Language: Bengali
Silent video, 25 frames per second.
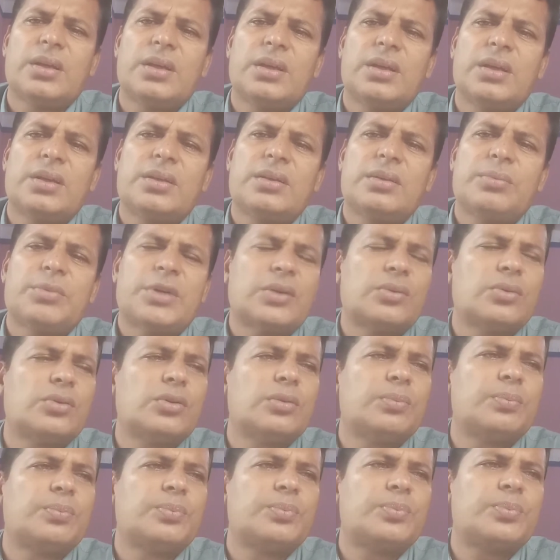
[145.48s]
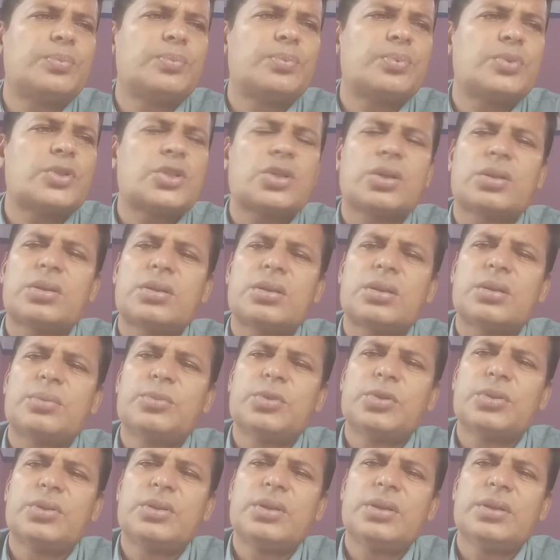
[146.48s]
এটি মানব সত্তার
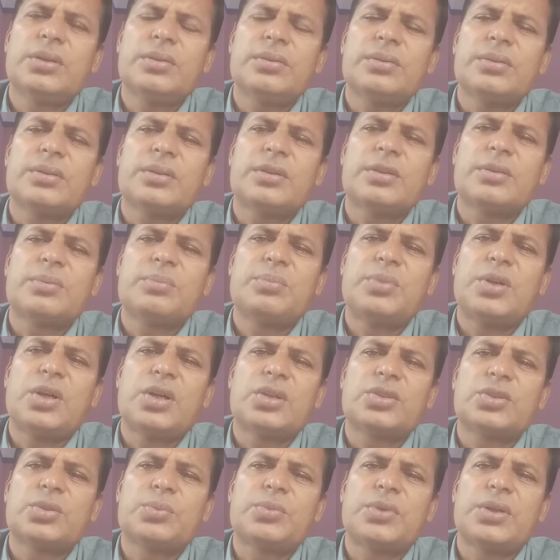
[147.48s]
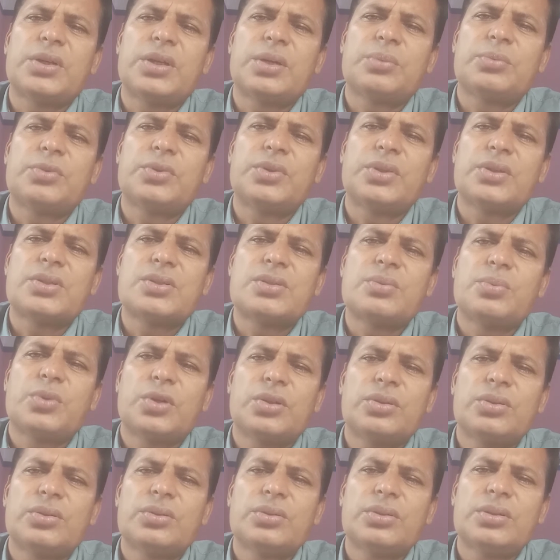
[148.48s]
মধ্যে বিরাজমান এমন একটি
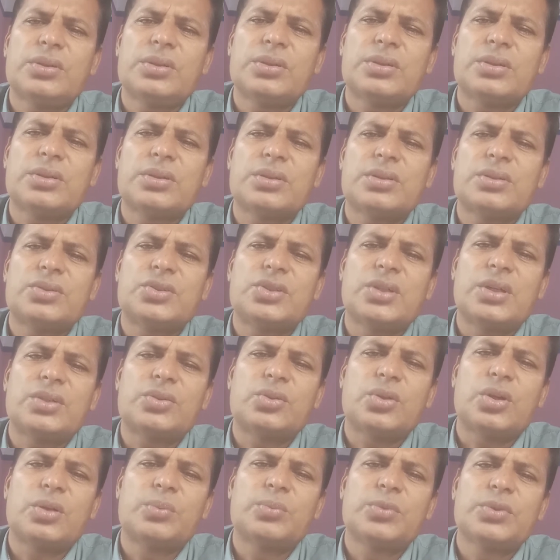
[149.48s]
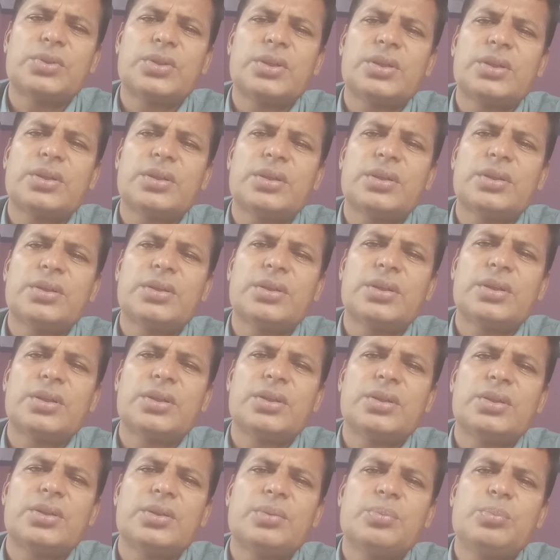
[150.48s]
বন্ধন যা জন্ম থেকে
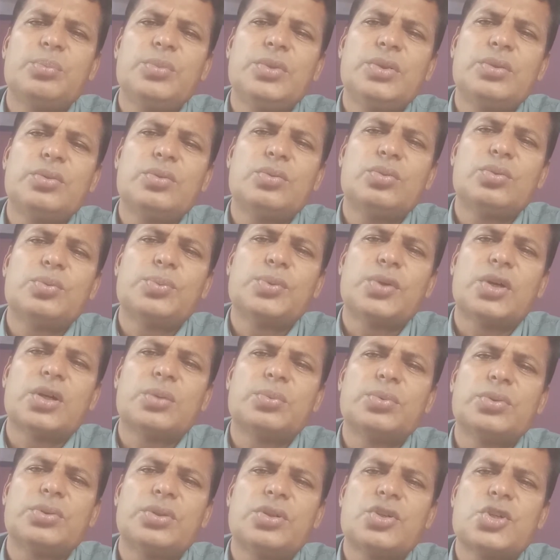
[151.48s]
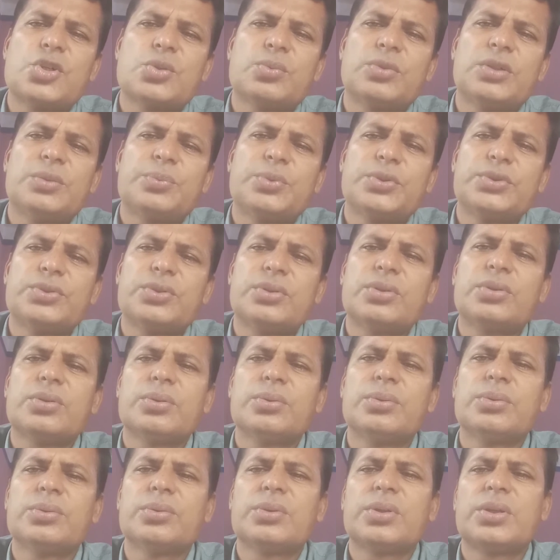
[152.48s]
মৃত্যুর পরবর্তী সময় পর্যন্ত
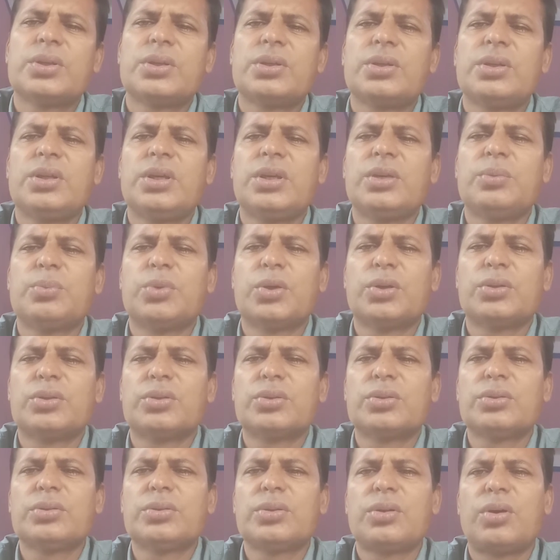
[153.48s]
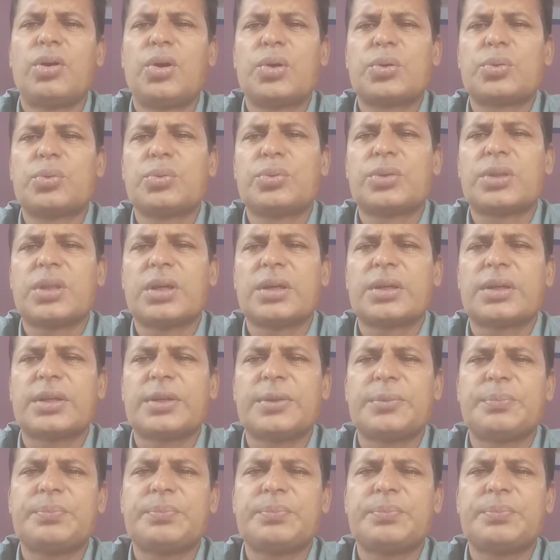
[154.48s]
এই বন্ধন অটুট থাকে